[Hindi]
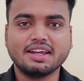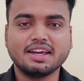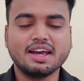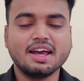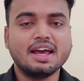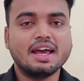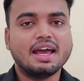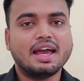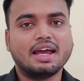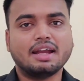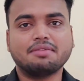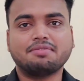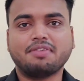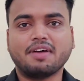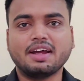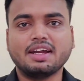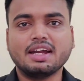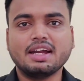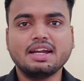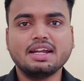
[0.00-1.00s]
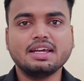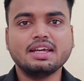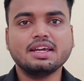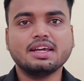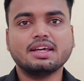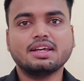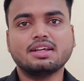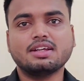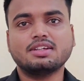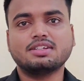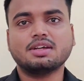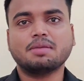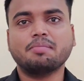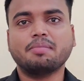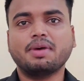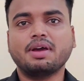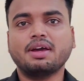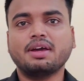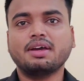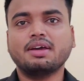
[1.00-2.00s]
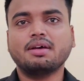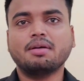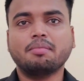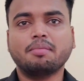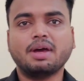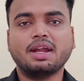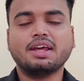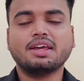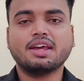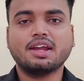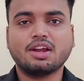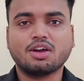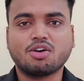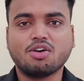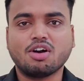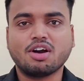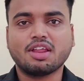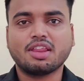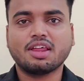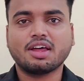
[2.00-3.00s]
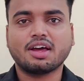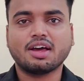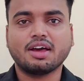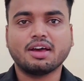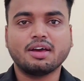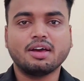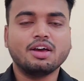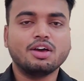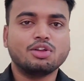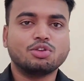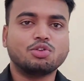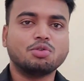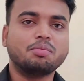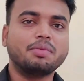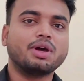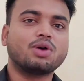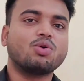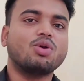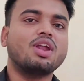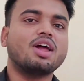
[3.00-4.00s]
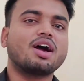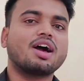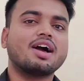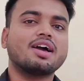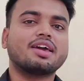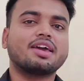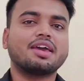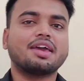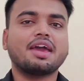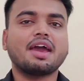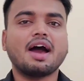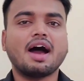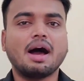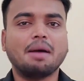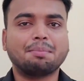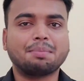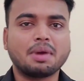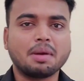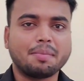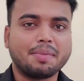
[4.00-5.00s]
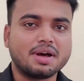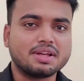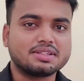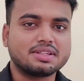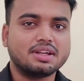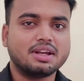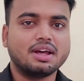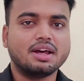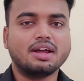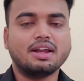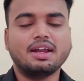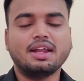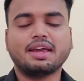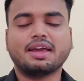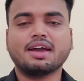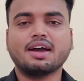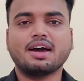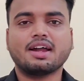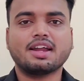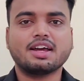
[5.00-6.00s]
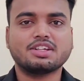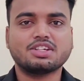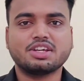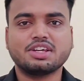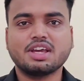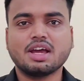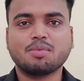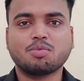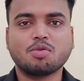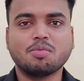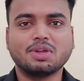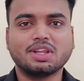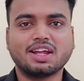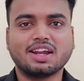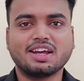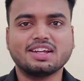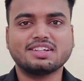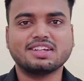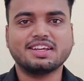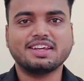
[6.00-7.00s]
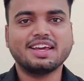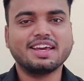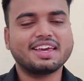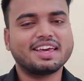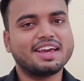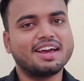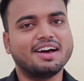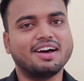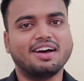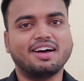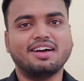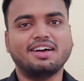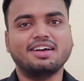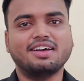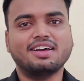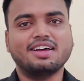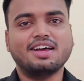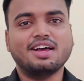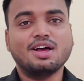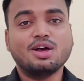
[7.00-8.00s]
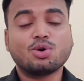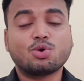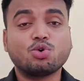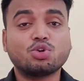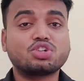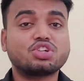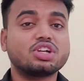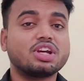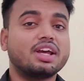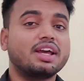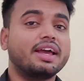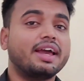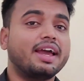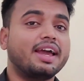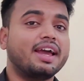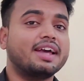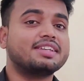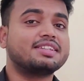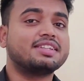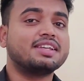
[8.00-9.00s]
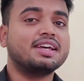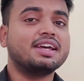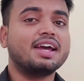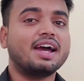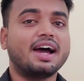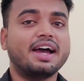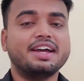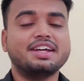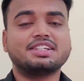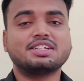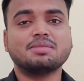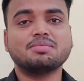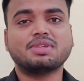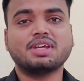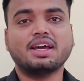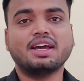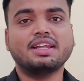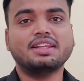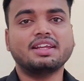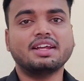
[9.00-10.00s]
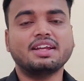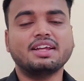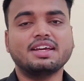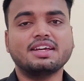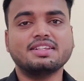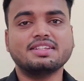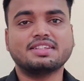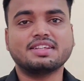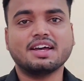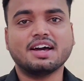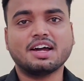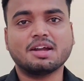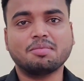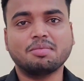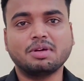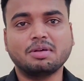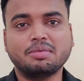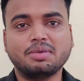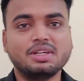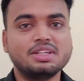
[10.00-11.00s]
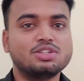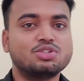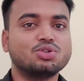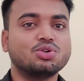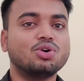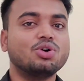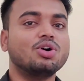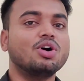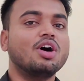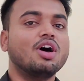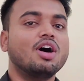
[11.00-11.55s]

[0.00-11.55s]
लिए एंड फाइनली जब मैं मैंने ये रिकॉर्ड देखा है तो मेरे को लगा कि ये आपके पास लेके आना चाहिए आपको बताना चाहिए कि हाँ कुछ ऐसे आई हैं दिल्ली एनसीआर में भी जो